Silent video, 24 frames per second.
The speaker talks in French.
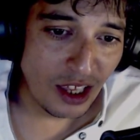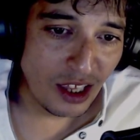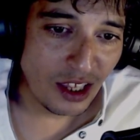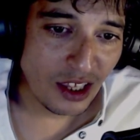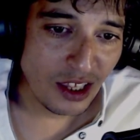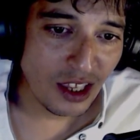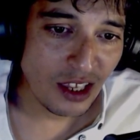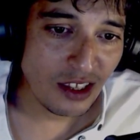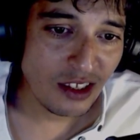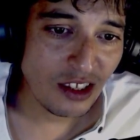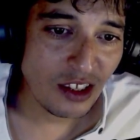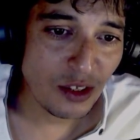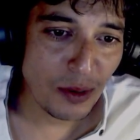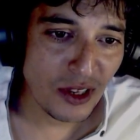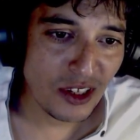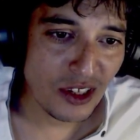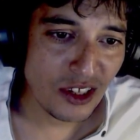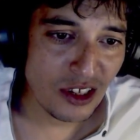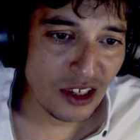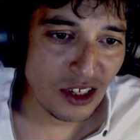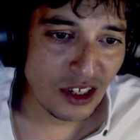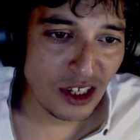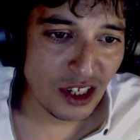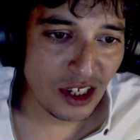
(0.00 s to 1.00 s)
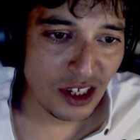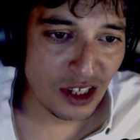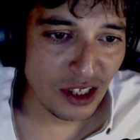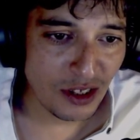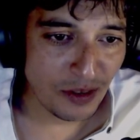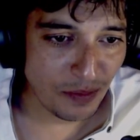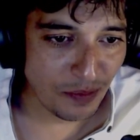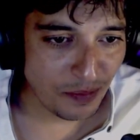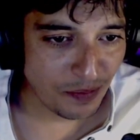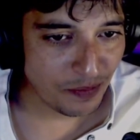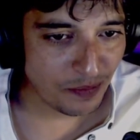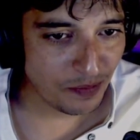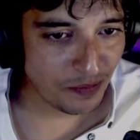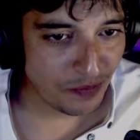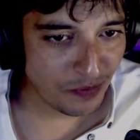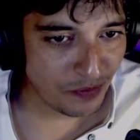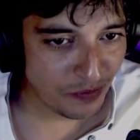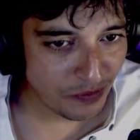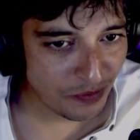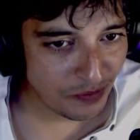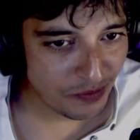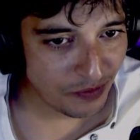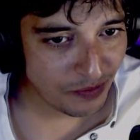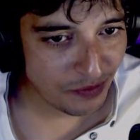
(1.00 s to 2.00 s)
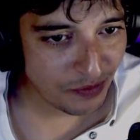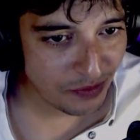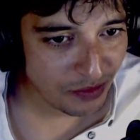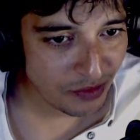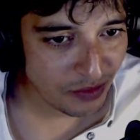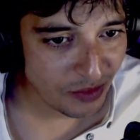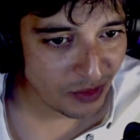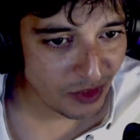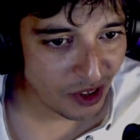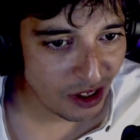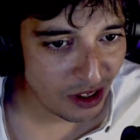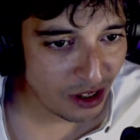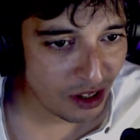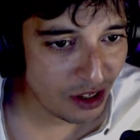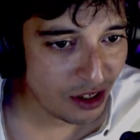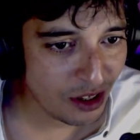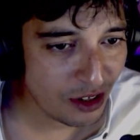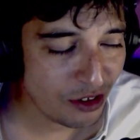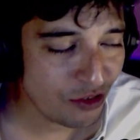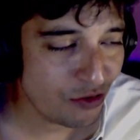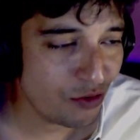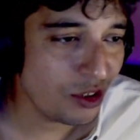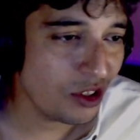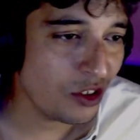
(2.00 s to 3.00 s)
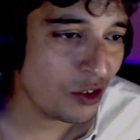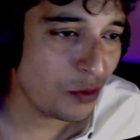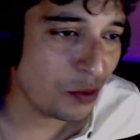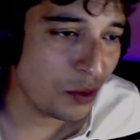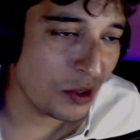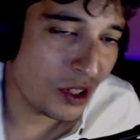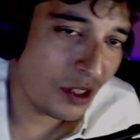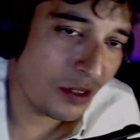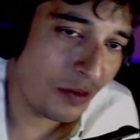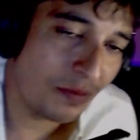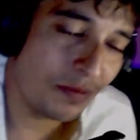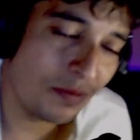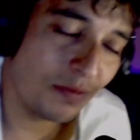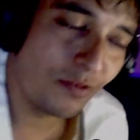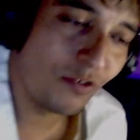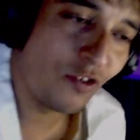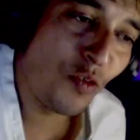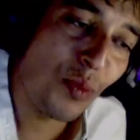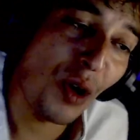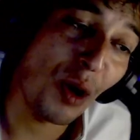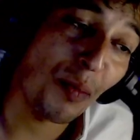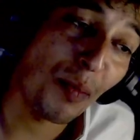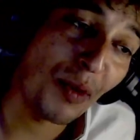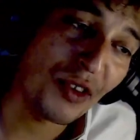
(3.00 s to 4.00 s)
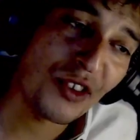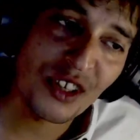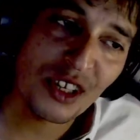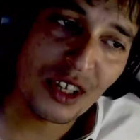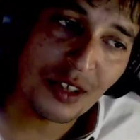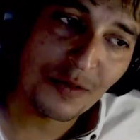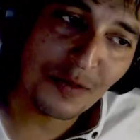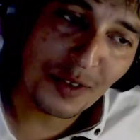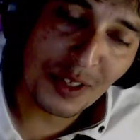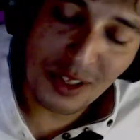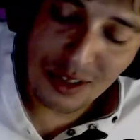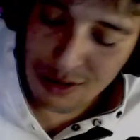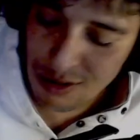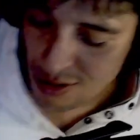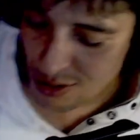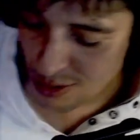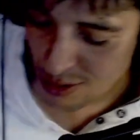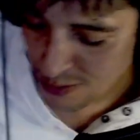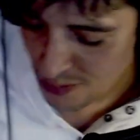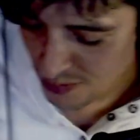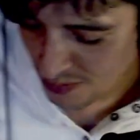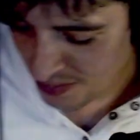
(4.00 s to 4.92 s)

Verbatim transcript: Qu'est-ce qui se passe avec Kali Alors je vous explique. Je vais pas repasser la vidéo.